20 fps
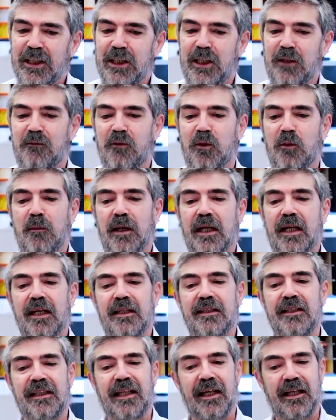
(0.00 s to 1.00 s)
De forma
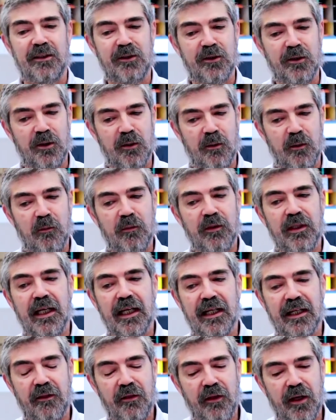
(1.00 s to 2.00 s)
que tirando
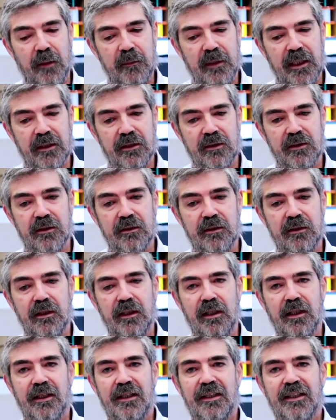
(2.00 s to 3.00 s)
del razonamiento,
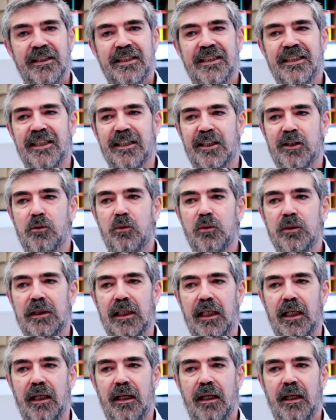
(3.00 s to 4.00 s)
si
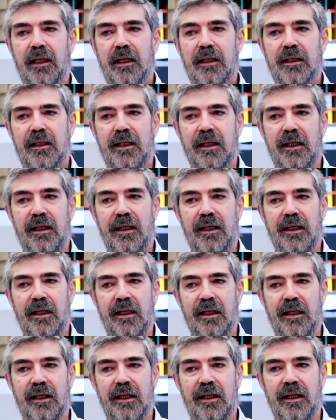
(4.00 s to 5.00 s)
resulta
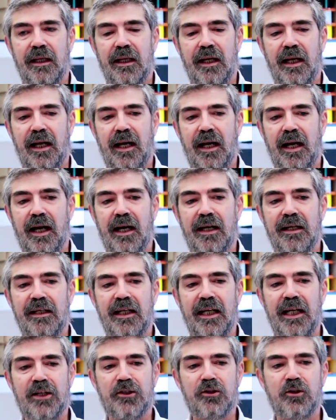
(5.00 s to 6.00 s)
que
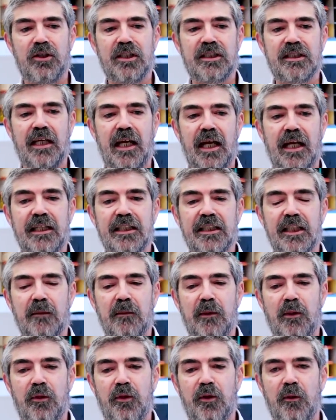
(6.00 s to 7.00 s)
han hecho esta
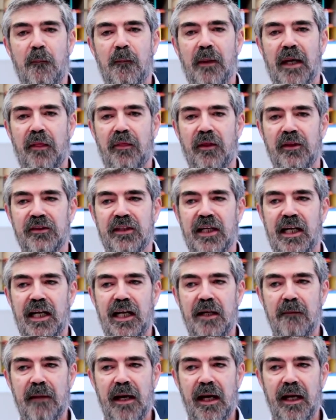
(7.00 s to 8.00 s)
intervención para centrar
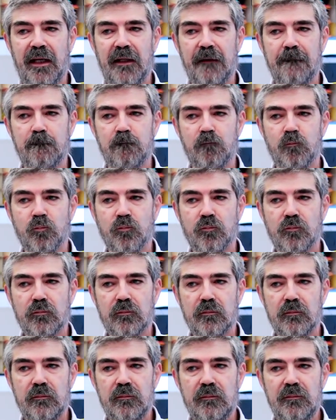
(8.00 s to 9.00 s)
la imagen,
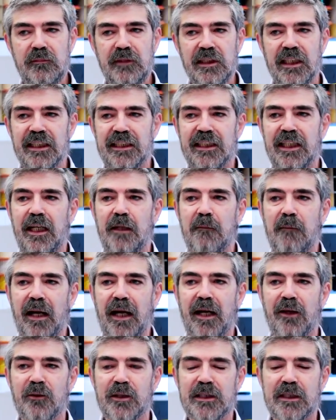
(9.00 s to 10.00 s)
es que la
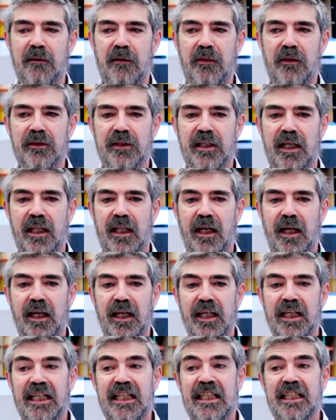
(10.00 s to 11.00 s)
imagen no estaba centrada
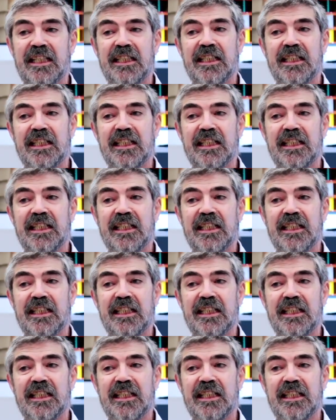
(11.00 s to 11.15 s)
y